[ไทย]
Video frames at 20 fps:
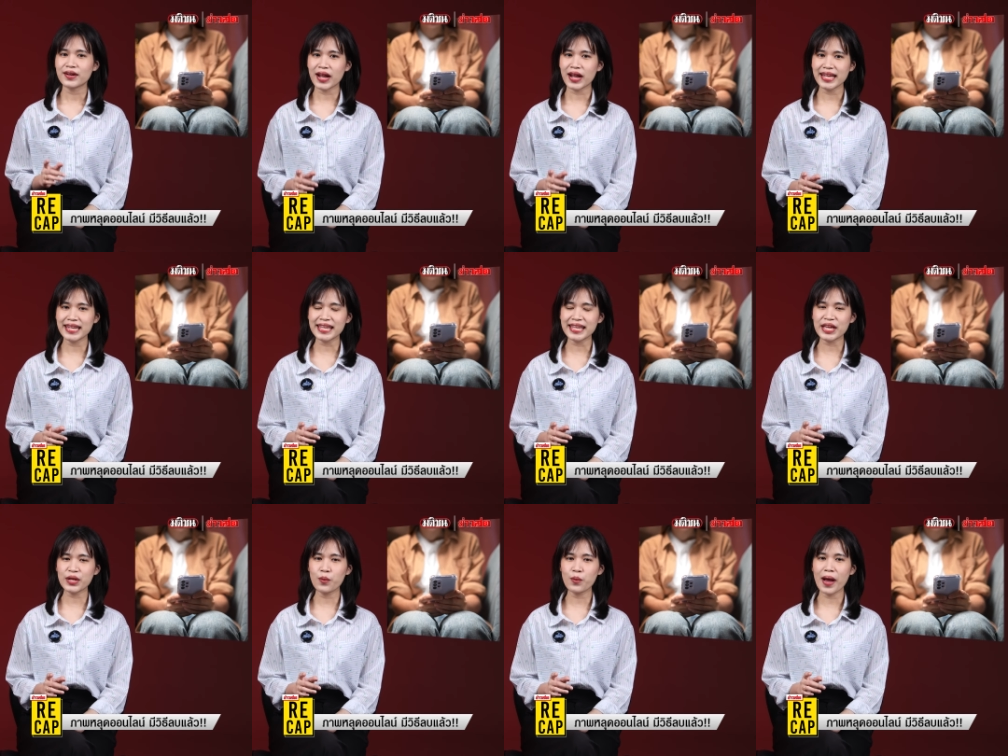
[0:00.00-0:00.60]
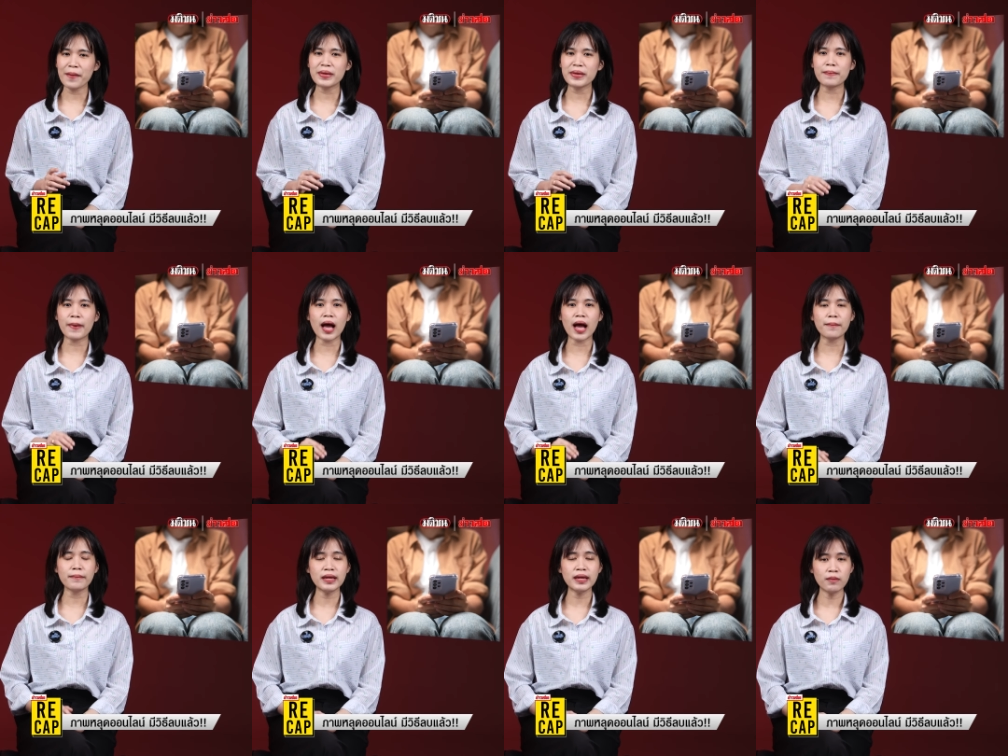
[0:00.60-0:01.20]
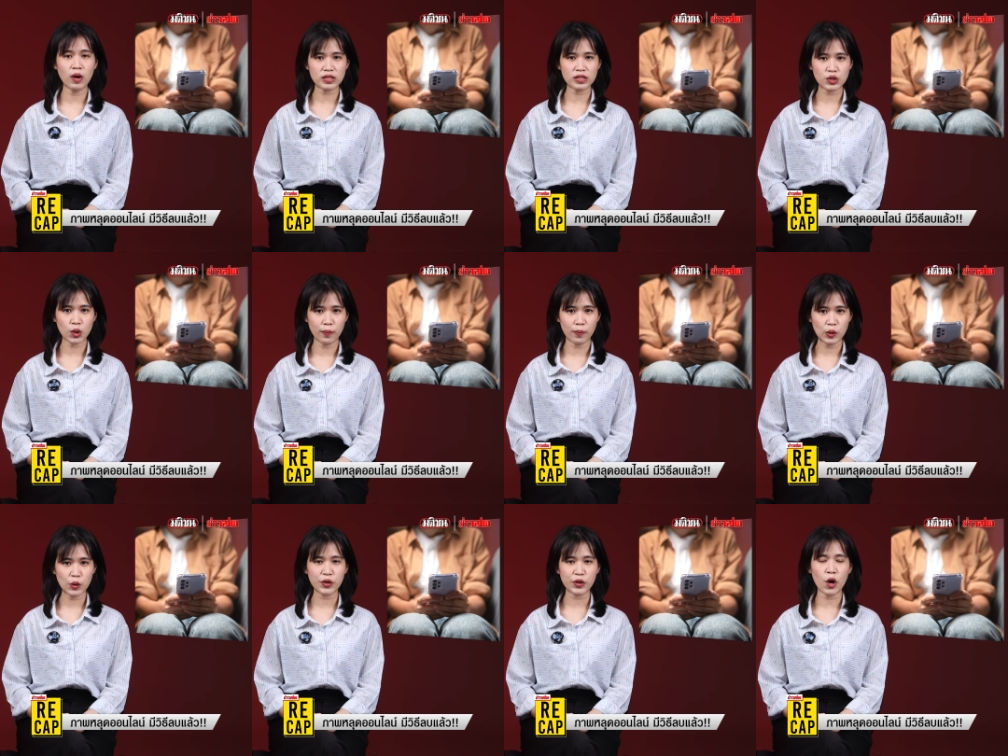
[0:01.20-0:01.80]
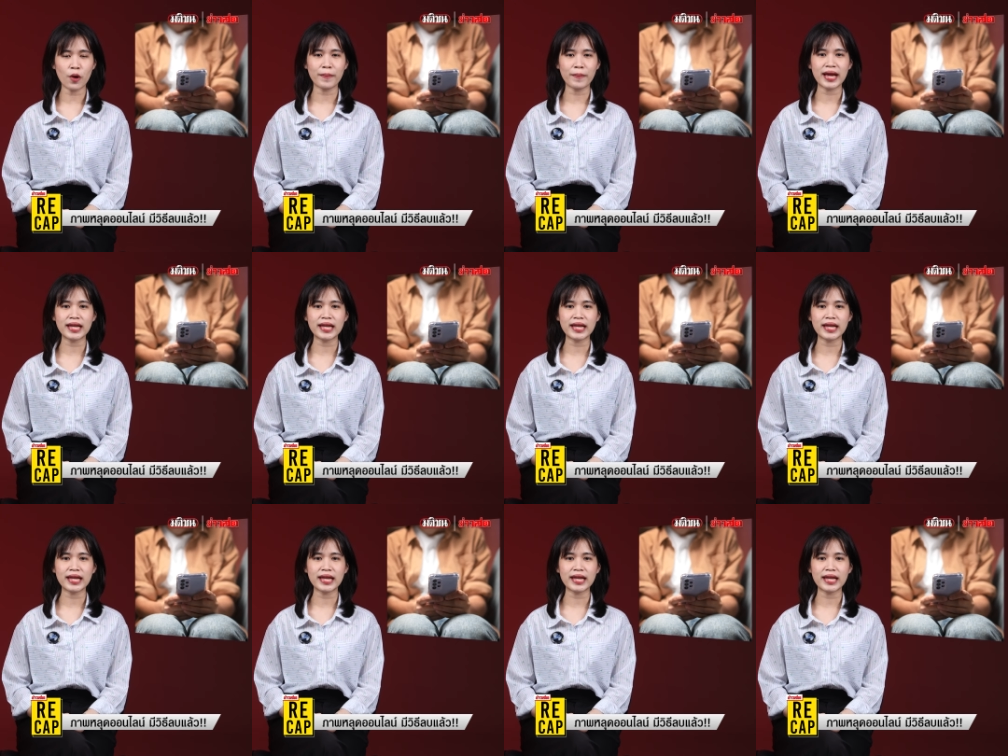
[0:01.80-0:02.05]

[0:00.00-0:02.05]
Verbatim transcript: ใครที่คิดว่ามีภาพไม่เหมาะสมหลุดออก